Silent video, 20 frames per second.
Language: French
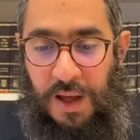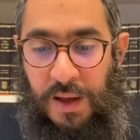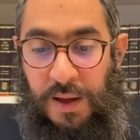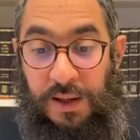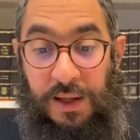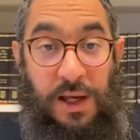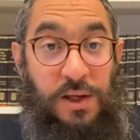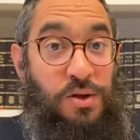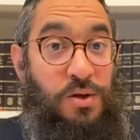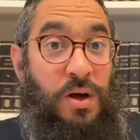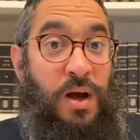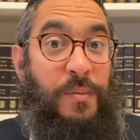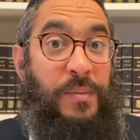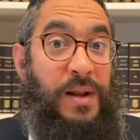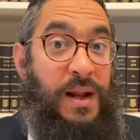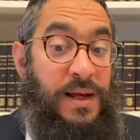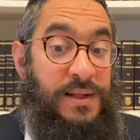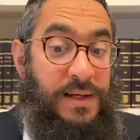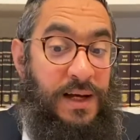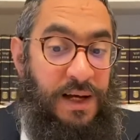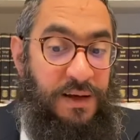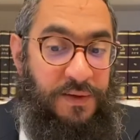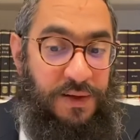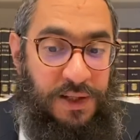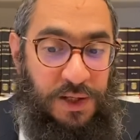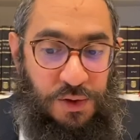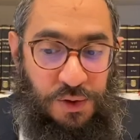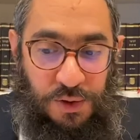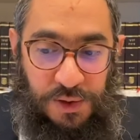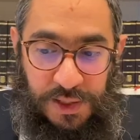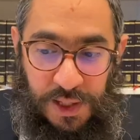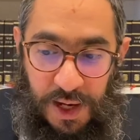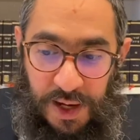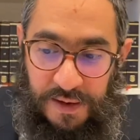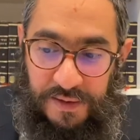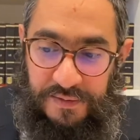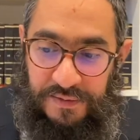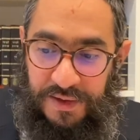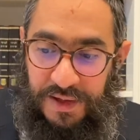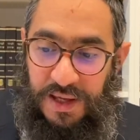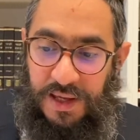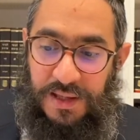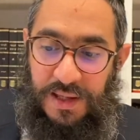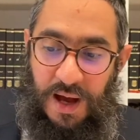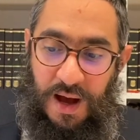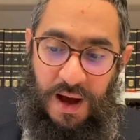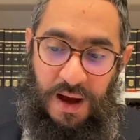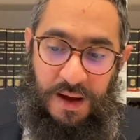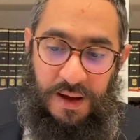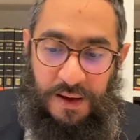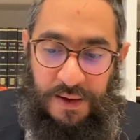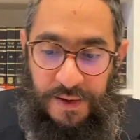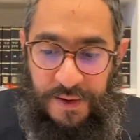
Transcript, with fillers: Qu'est-ce que Rabbi Lazare va dire sur ça V'Idar,